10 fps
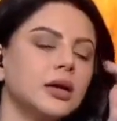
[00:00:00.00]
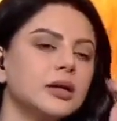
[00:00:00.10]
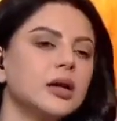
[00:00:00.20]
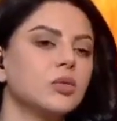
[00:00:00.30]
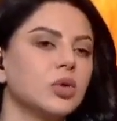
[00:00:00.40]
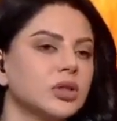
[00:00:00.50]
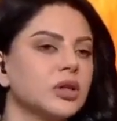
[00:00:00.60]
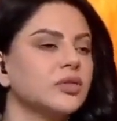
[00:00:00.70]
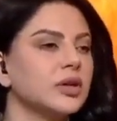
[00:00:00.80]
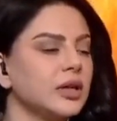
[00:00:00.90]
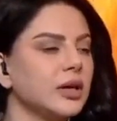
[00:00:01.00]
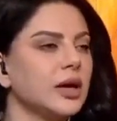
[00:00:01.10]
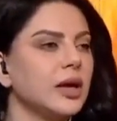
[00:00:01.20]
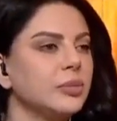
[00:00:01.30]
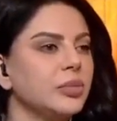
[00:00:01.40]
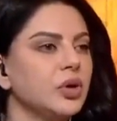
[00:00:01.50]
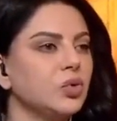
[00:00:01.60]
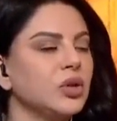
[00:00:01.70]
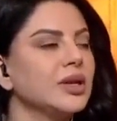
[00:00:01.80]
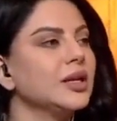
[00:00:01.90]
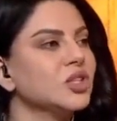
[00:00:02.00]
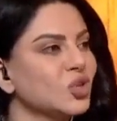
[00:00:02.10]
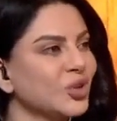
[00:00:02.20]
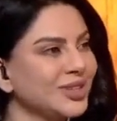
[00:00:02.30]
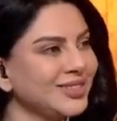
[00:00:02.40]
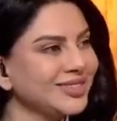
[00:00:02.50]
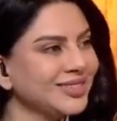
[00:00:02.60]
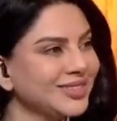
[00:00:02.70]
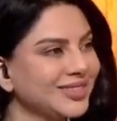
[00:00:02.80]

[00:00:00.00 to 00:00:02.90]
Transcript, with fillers: انا كموظف إيه، احب انه ينقل لي شكرا